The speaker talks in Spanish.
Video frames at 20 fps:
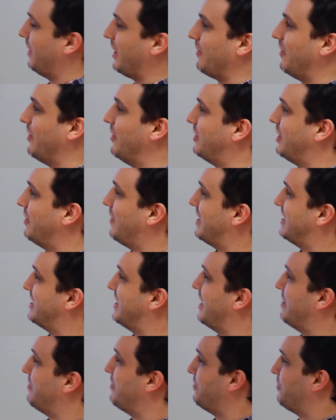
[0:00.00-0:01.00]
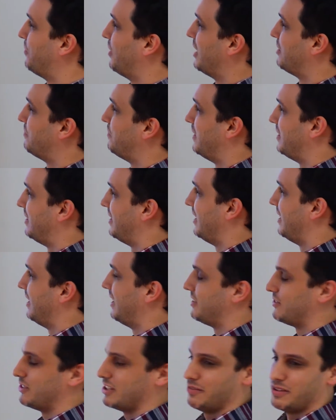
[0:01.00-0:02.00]
cuando te vas de, por las piscinas
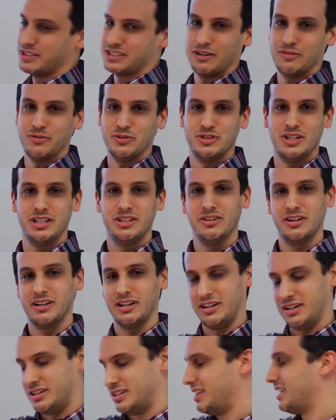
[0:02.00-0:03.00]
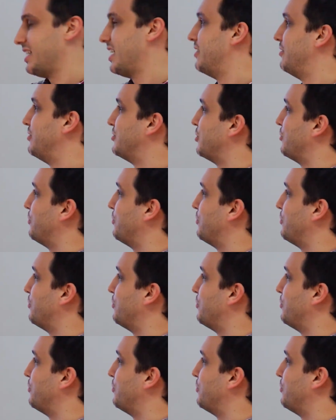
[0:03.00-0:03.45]
o te vas a algún sitio, que nuestro